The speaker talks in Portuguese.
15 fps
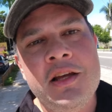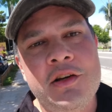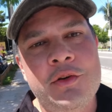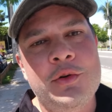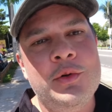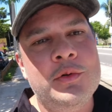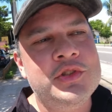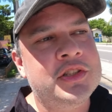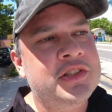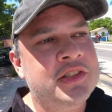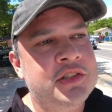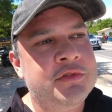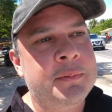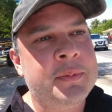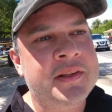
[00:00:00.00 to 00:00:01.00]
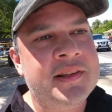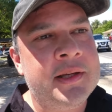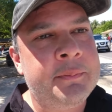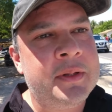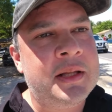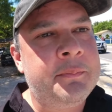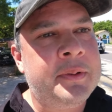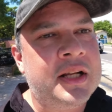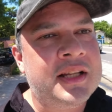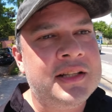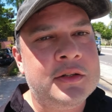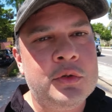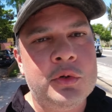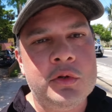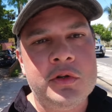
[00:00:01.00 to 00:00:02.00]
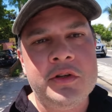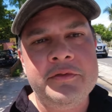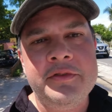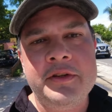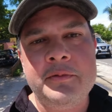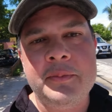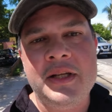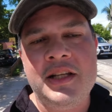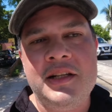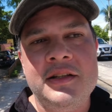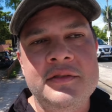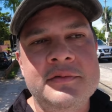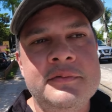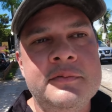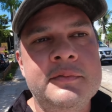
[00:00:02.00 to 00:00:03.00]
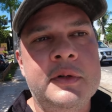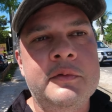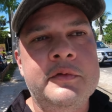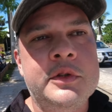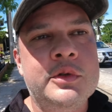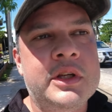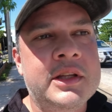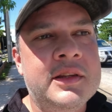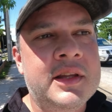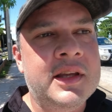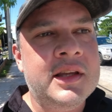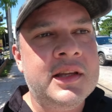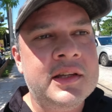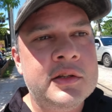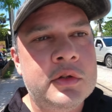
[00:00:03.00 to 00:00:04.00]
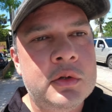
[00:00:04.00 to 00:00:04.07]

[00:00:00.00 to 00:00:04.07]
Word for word: Hoje a gente vai passear pela Praia da Coroa Vermelha. Vamos ver o que tem,